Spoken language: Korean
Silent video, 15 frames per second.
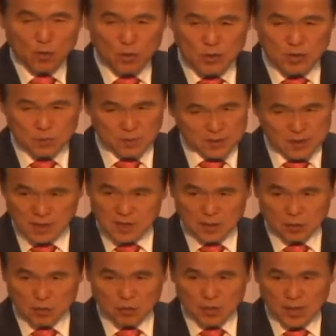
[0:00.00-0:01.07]
우리 집을
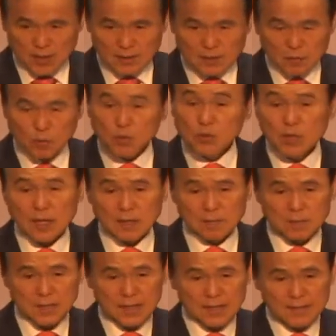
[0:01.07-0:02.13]
지켜준다는
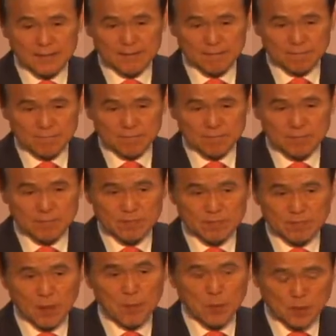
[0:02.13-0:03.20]
우상입니다.
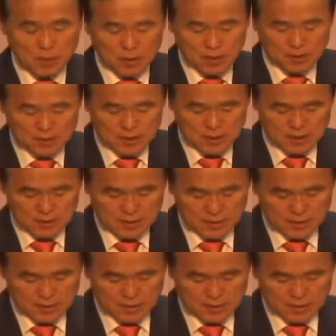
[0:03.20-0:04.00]
대표적인 것이.